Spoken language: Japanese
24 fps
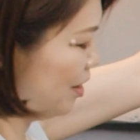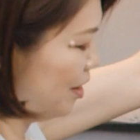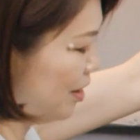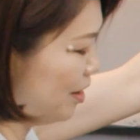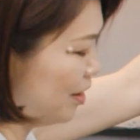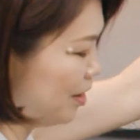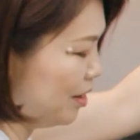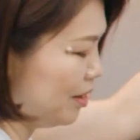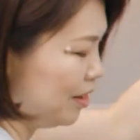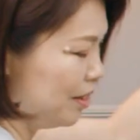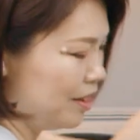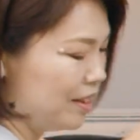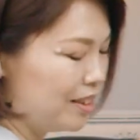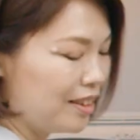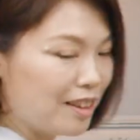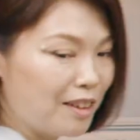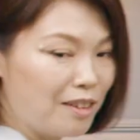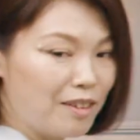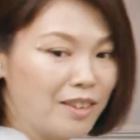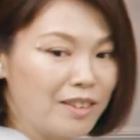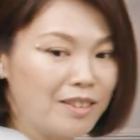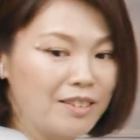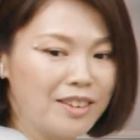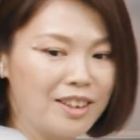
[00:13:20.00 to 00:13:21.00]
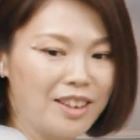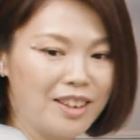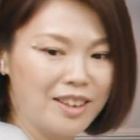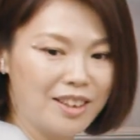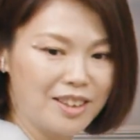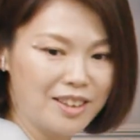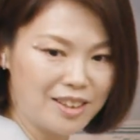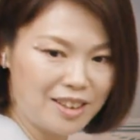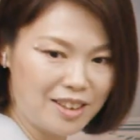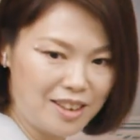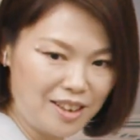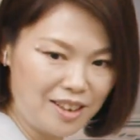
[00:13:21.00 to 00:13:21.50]
ンク可愛くない
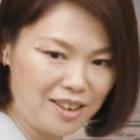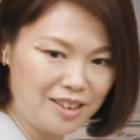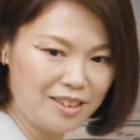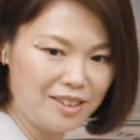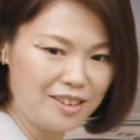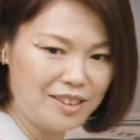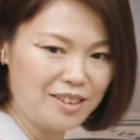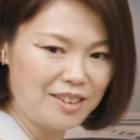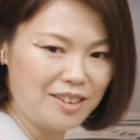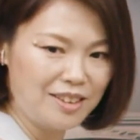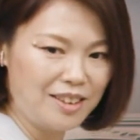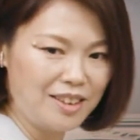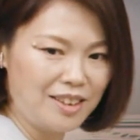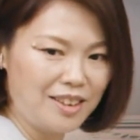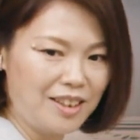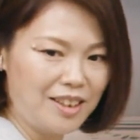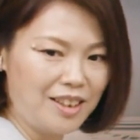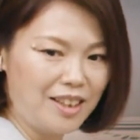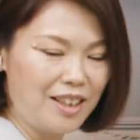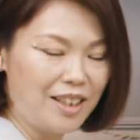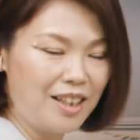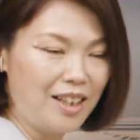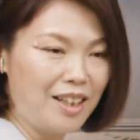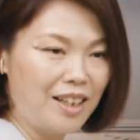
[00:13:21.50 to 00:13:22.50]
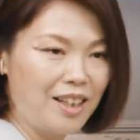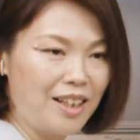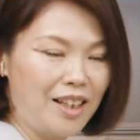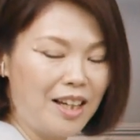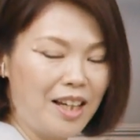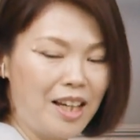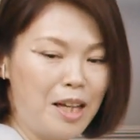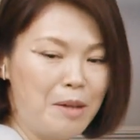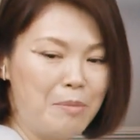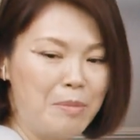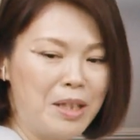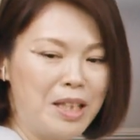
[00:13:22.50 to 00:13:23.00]
ですか乙女
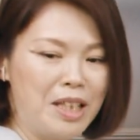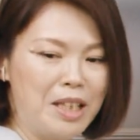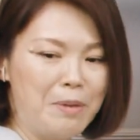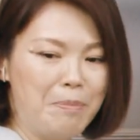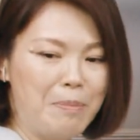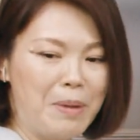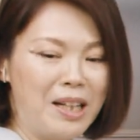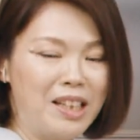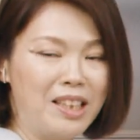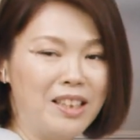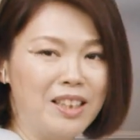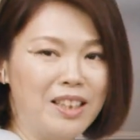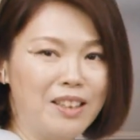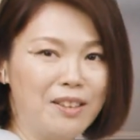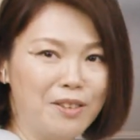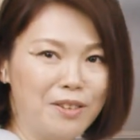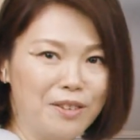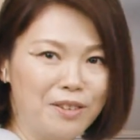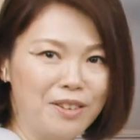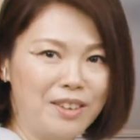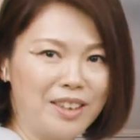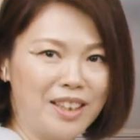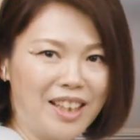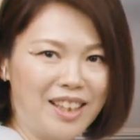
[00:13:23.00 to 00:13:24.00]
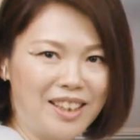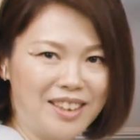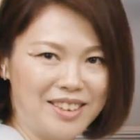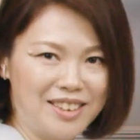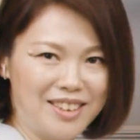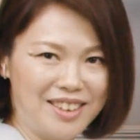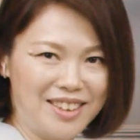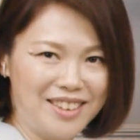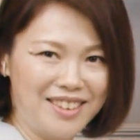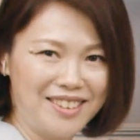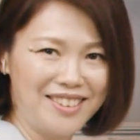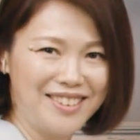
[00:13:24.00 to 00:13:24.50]
エミリーパリに行くって感
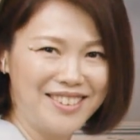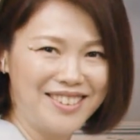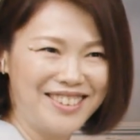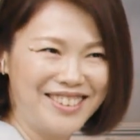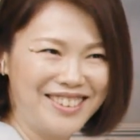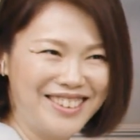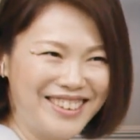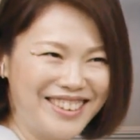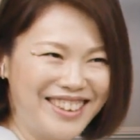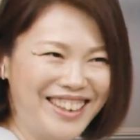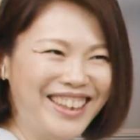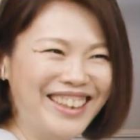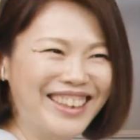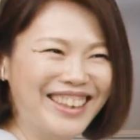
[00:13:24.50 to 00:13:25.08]
じいってらっしゃい